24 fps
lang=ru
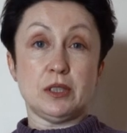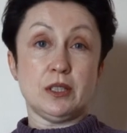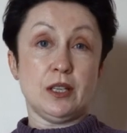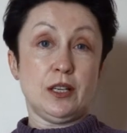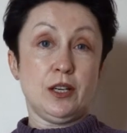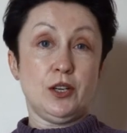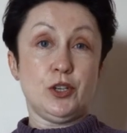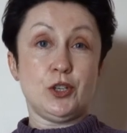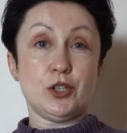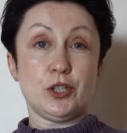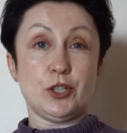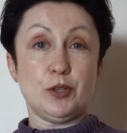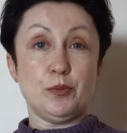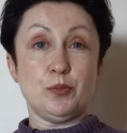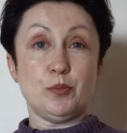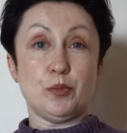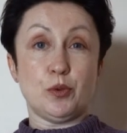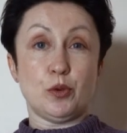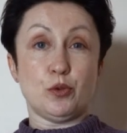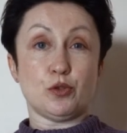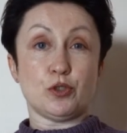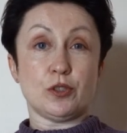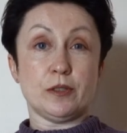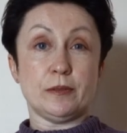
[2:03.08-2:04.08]
историческим
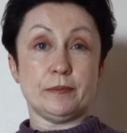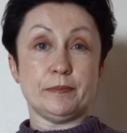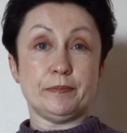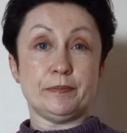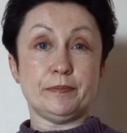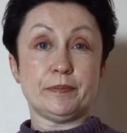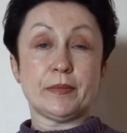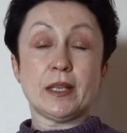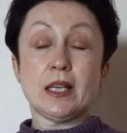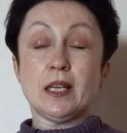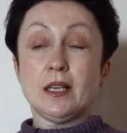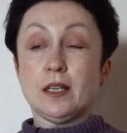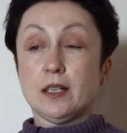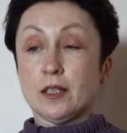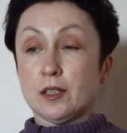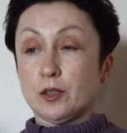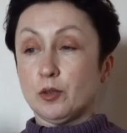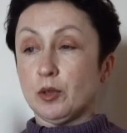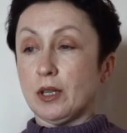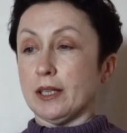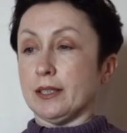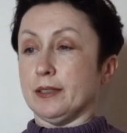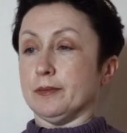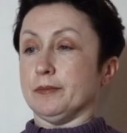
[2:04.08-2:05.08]
прошлым.
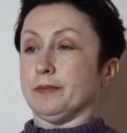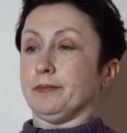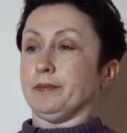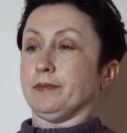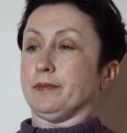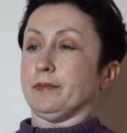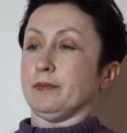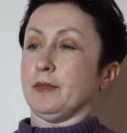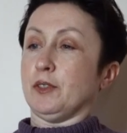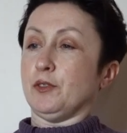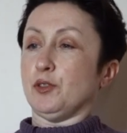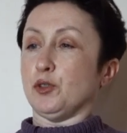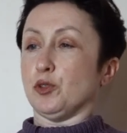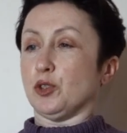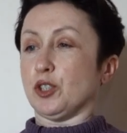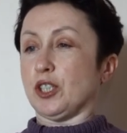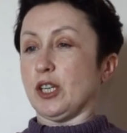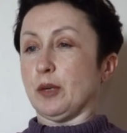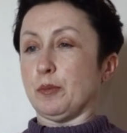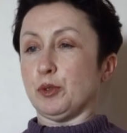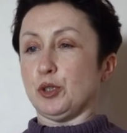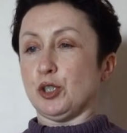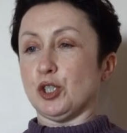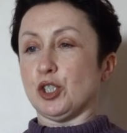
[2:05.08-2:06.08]
Ну ладно, мы
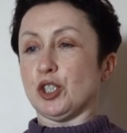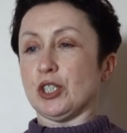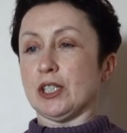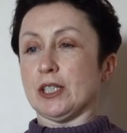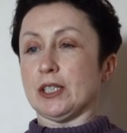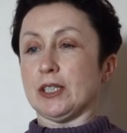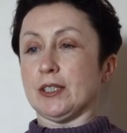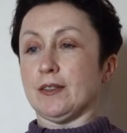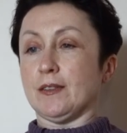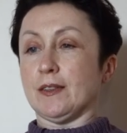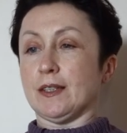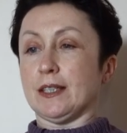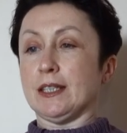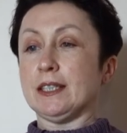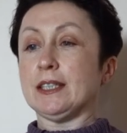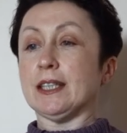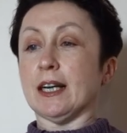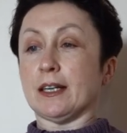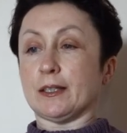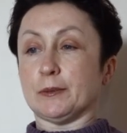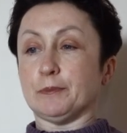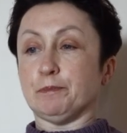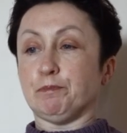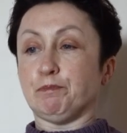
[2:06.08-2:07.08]
все-таки о путешествиях.
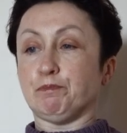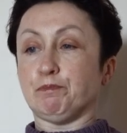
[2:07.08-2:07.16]
Итак,